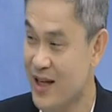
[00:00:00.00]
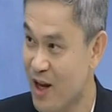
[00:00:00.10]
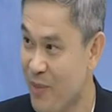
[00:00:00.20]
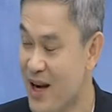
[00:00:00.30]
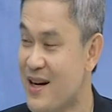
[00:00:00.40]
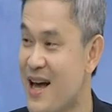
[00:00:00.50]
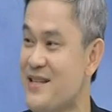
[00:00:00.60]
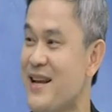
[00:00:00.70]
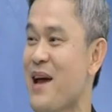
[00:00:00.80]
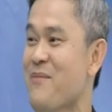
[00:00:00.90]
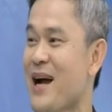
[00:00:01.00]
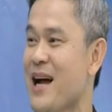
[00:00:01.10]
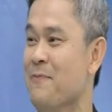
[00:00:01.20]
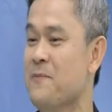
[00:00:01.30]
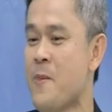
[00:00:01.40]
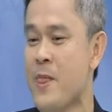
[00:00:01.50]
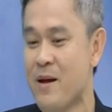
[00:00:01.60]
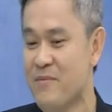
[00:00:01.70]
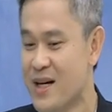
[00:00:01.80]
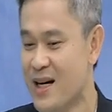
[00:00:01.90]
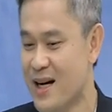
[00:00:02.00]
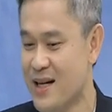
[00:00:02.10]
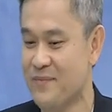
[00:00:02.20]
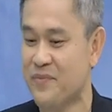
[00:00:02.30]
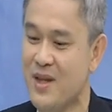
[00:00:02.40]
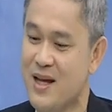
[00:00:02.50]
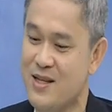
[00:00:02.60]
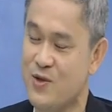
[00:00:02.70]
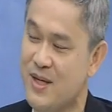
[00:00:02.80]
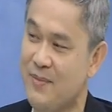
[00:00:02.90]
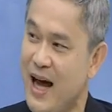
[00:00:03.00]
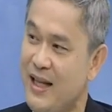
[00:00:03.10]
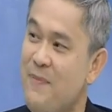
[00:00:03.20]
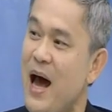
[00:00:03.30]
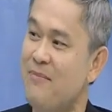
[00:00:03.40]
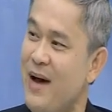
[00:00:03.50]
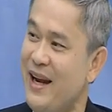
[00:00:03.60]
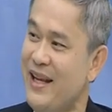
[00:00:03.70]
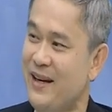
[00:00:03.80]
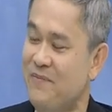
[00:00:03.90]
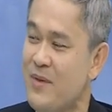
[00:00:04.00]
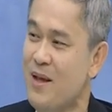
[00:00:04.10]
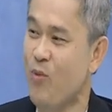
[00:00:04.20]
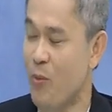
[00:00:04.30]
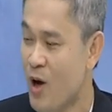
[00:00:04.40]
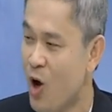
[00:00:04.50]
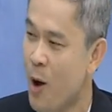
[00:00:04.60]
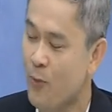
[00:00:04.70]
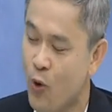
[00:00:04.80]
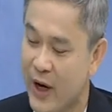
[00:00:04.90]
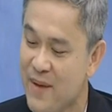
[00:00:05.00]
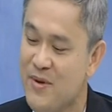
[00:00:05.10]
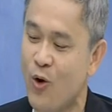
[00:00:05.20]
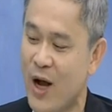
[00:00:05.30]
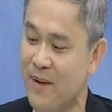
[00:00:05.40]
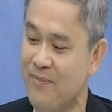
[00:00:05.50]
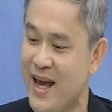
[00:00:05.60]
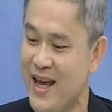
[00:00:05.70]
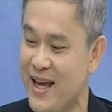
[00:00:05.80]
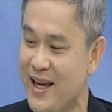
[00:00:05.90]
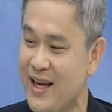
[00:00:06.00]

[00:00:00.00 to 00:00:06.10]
จริงแล้วเป็นเรื่องน่าเสียดายมากครับ เมื่อ สุดสัปดาห์ที่ผ่านมาเนี่ย ผมกับครอบครัวได้มีโอกาสไป